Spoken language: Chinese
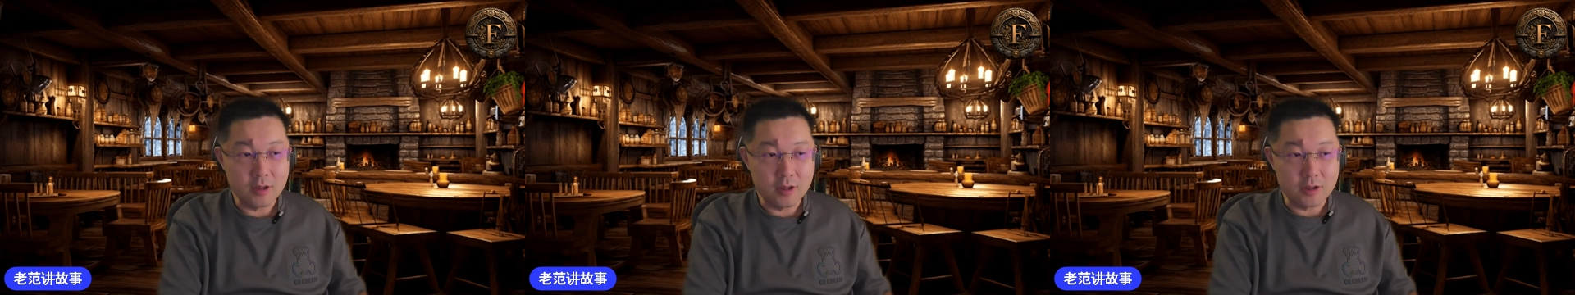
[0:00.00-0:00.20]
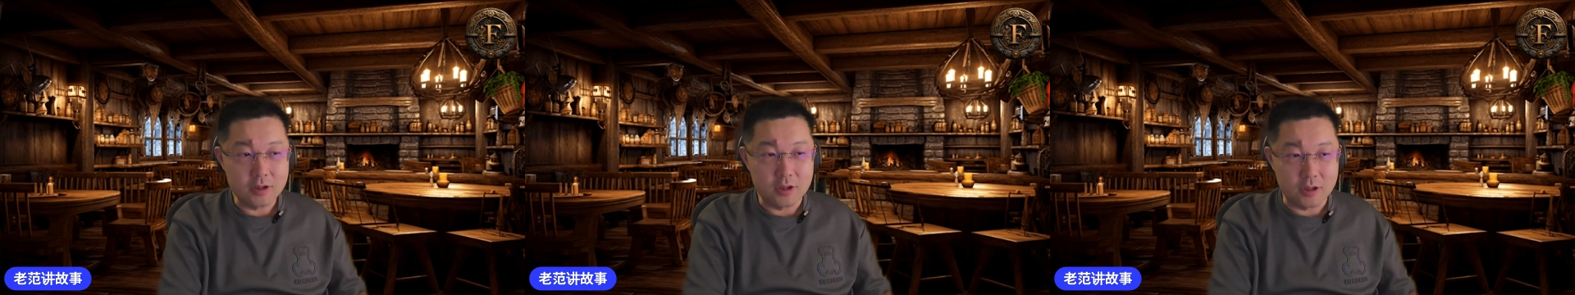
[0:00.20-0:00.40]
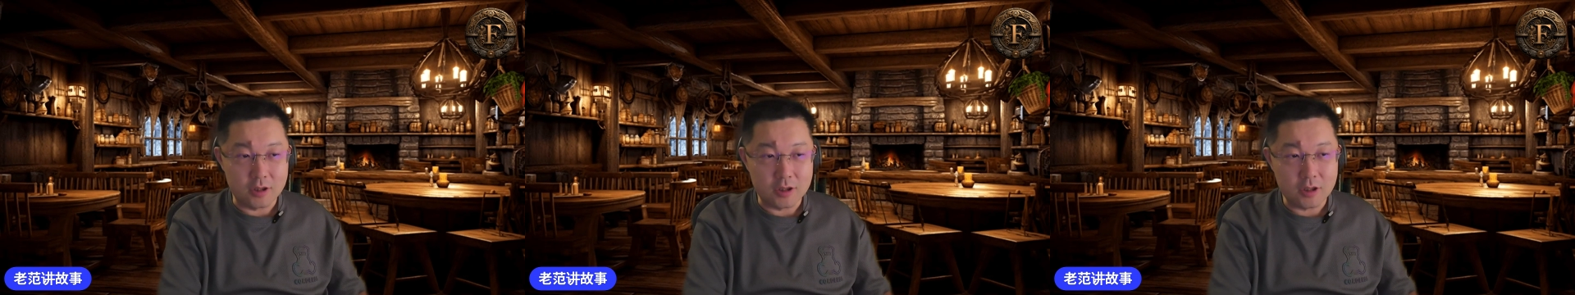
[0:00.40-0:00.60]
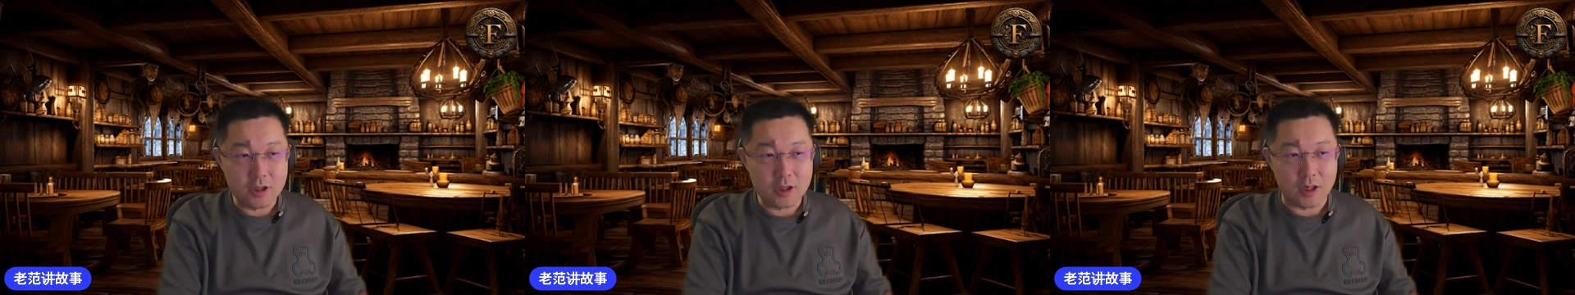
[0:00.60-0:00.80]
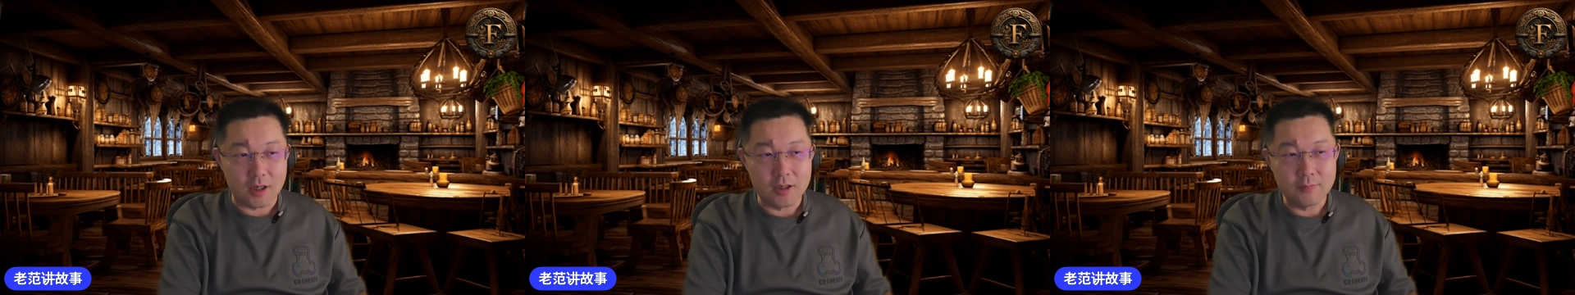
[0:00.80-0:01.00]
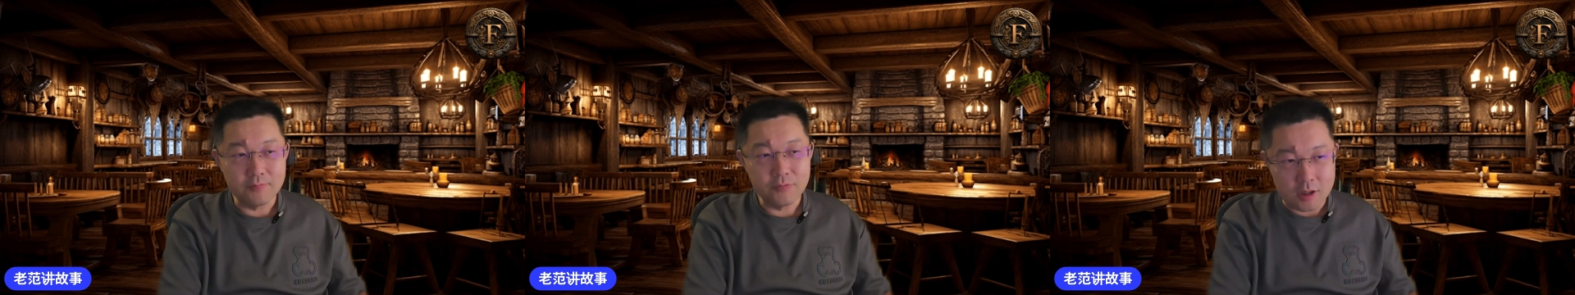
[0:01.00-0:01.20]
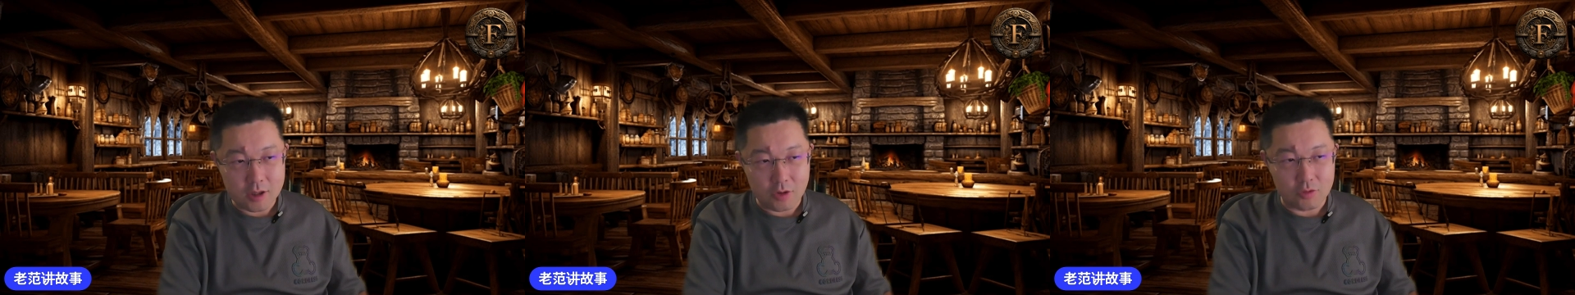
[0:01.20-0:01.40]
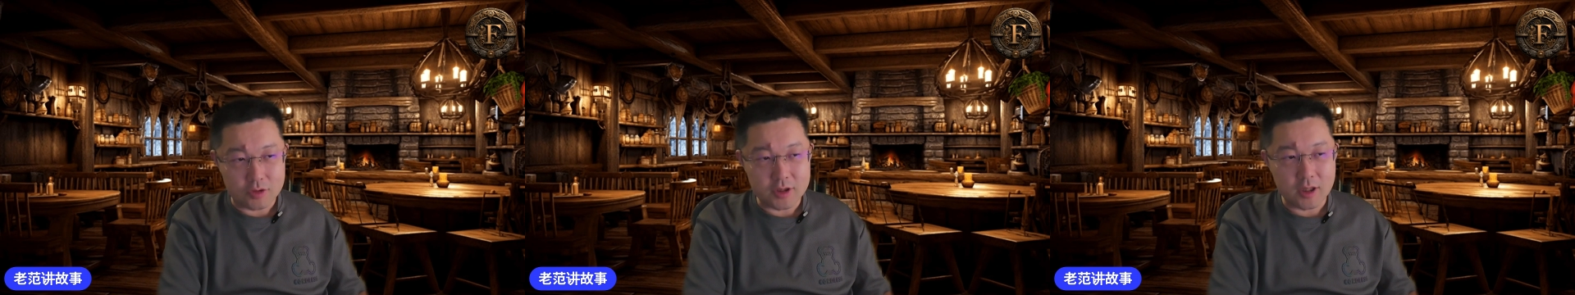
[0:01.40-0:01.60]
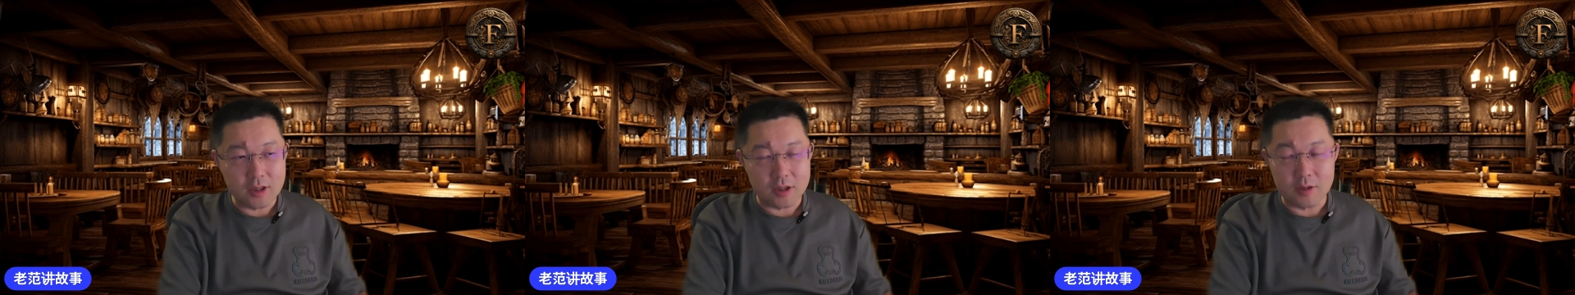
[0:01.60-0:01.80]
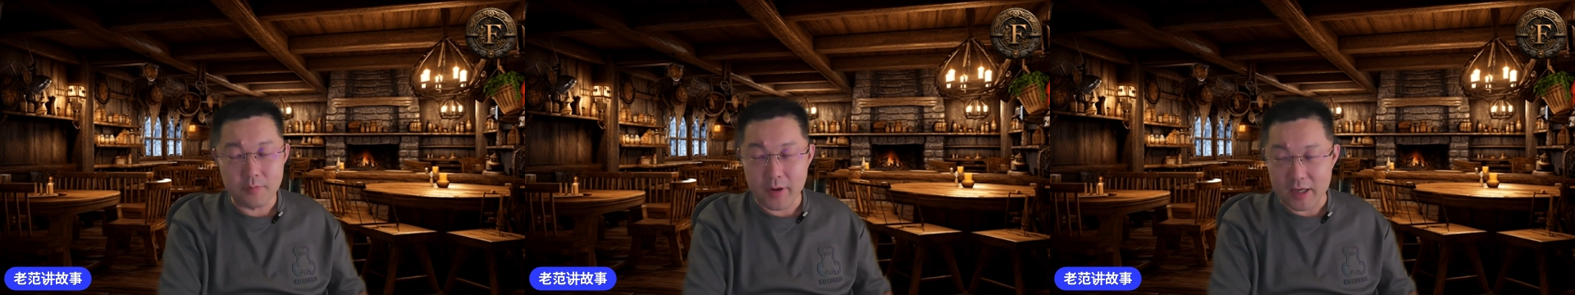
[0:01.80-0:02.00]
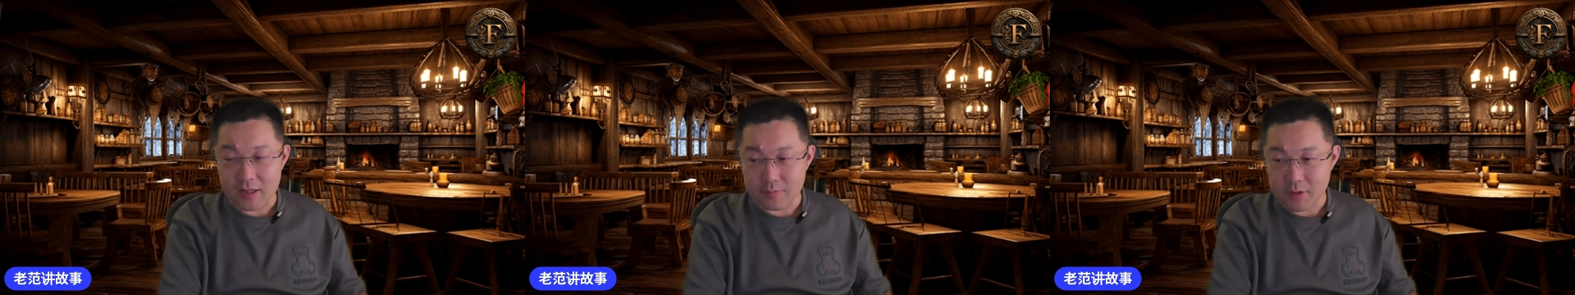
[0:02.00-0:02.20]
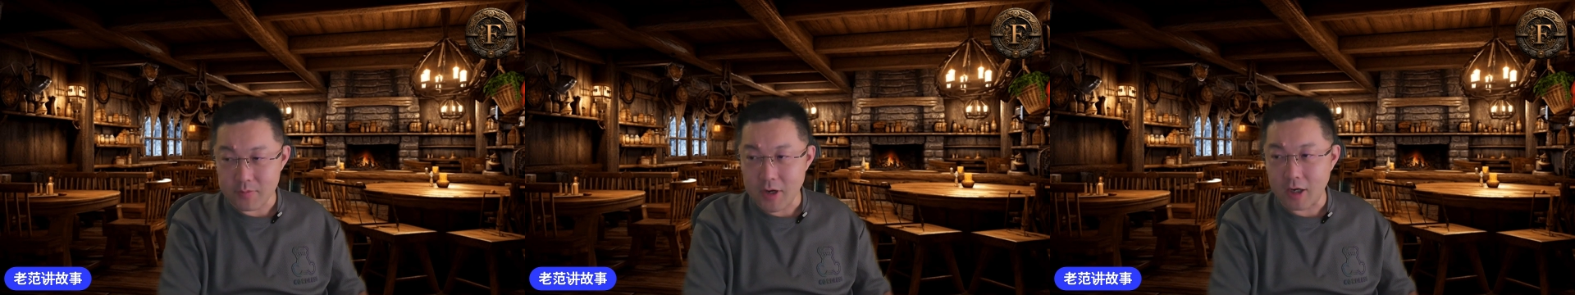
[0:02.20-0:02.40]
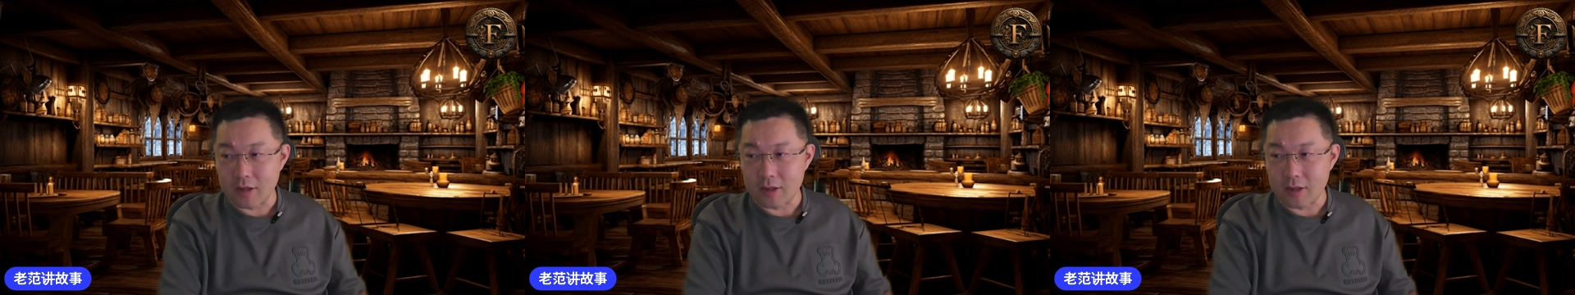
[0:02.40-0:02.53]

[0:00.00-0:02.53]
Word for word: 只是呢有些呢是摆在明面